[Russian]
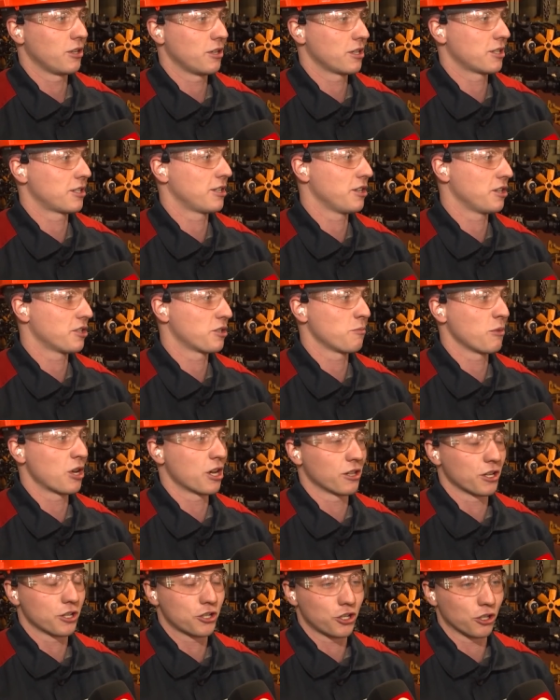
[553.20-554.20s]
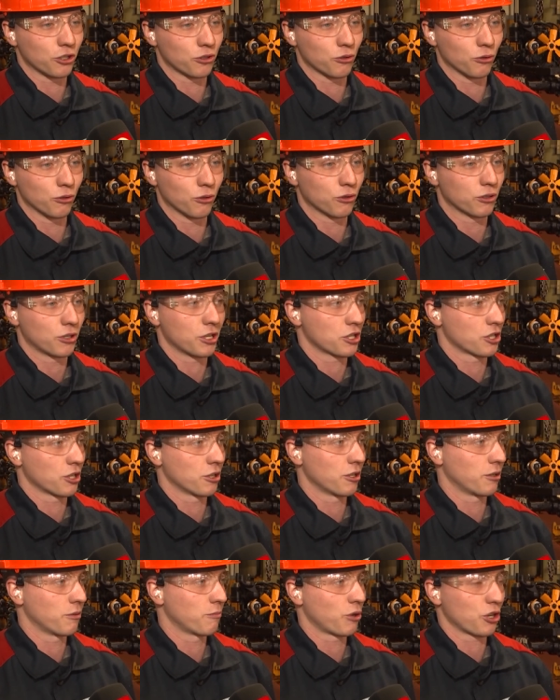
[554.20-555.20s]
если из мелочи, то
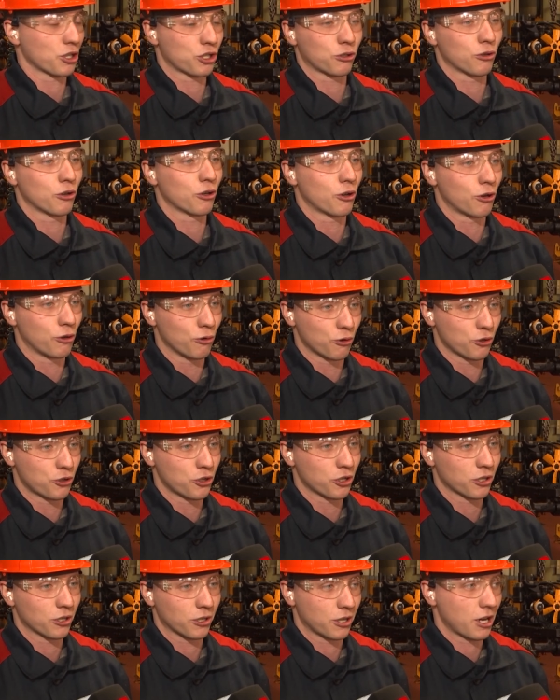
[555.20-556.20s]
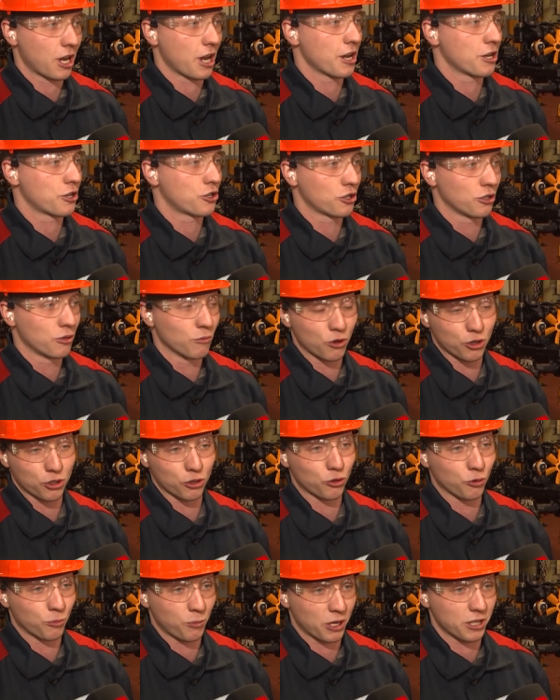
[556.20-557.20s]
даже простой ключ гаечный
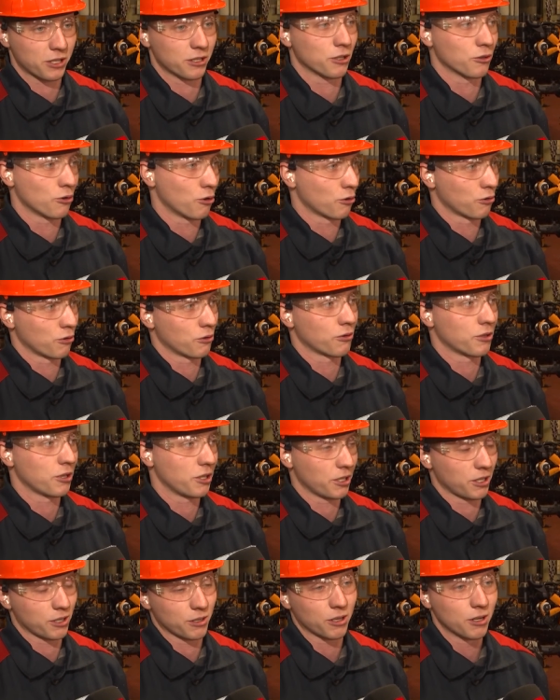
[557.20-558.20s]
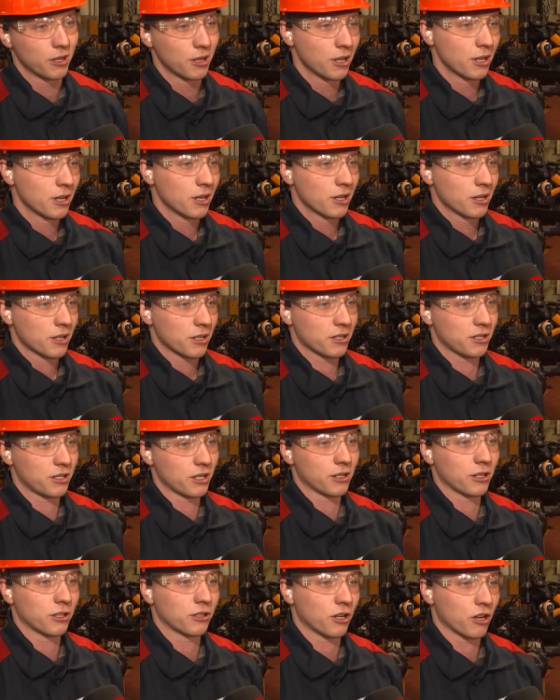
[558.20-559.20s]
может упасть на ногу и
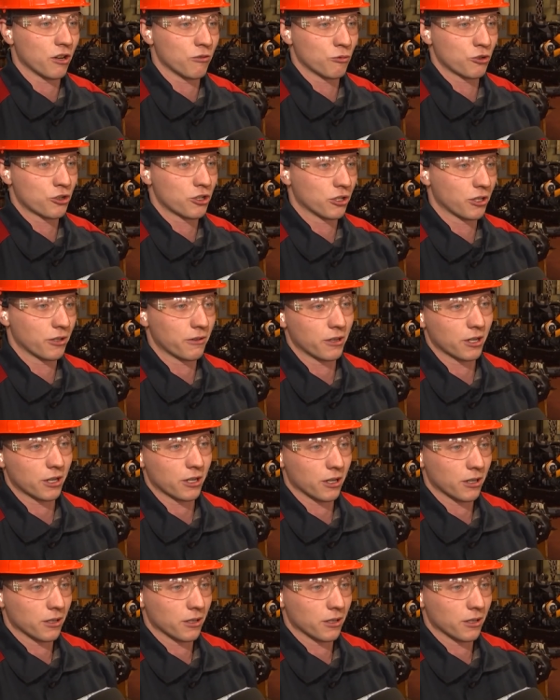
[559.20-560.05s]
сделать травму человека.